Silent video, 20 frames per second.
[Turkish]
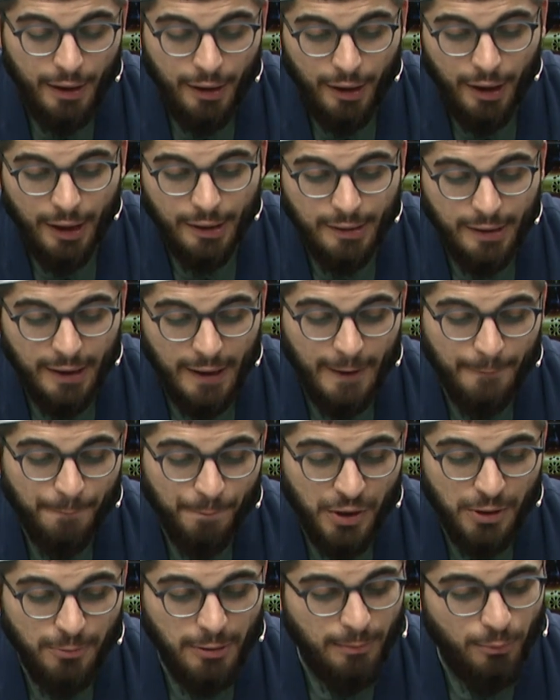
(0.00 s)
Hatta
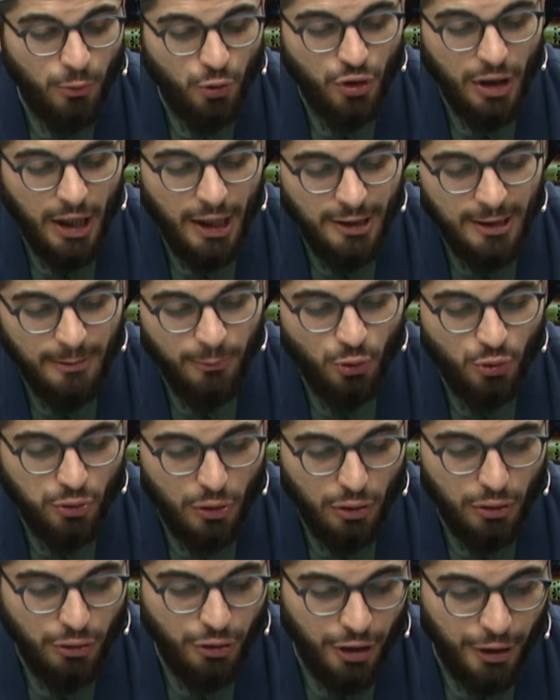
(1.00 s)
İmam Mücahide bu
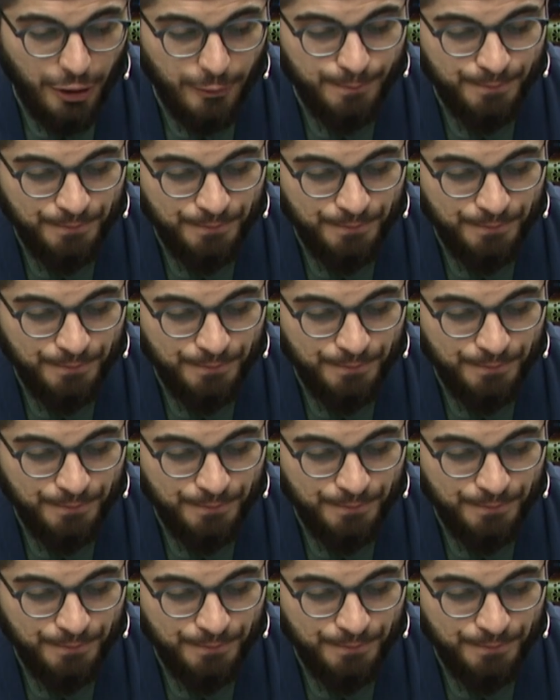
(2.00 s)
soruluyor.